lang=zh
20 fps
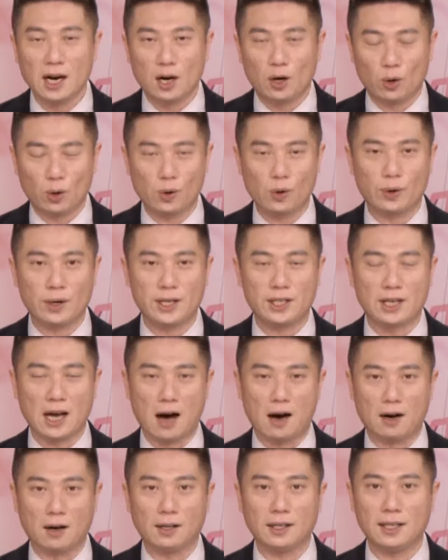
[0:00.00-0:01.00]
如果你想
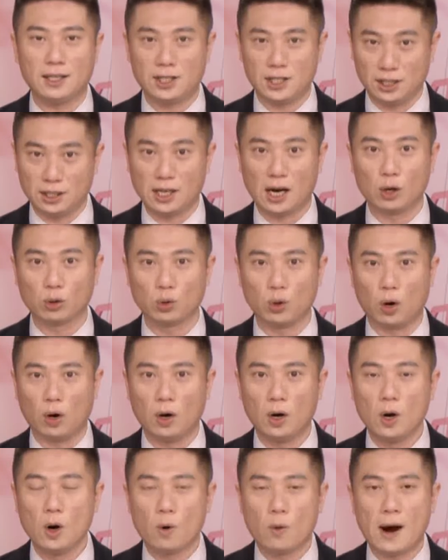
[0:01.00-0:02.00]
要一起操作，
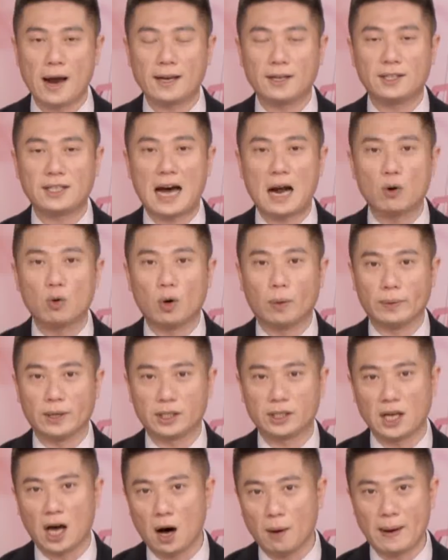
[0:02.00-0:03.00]
欢迎加入我们的
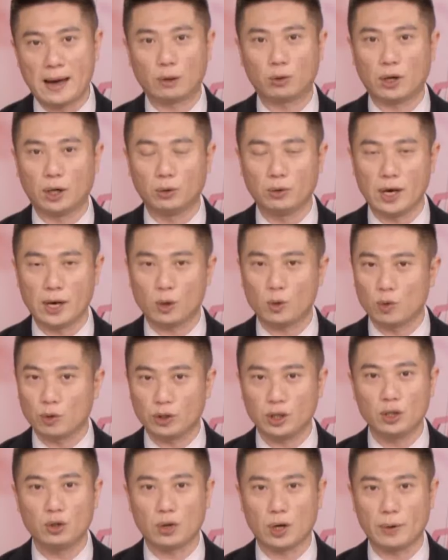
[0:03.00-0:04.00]
操盘团队、股
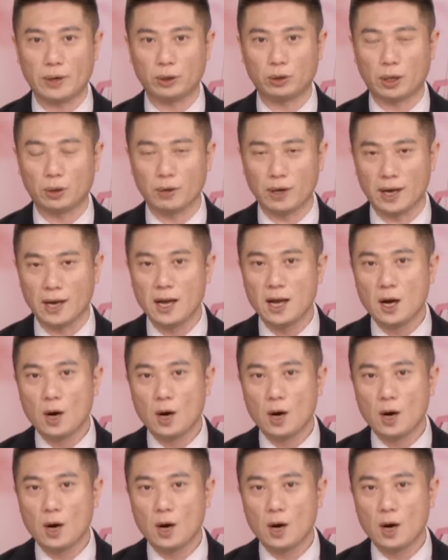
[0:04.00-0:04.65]
市权威团队。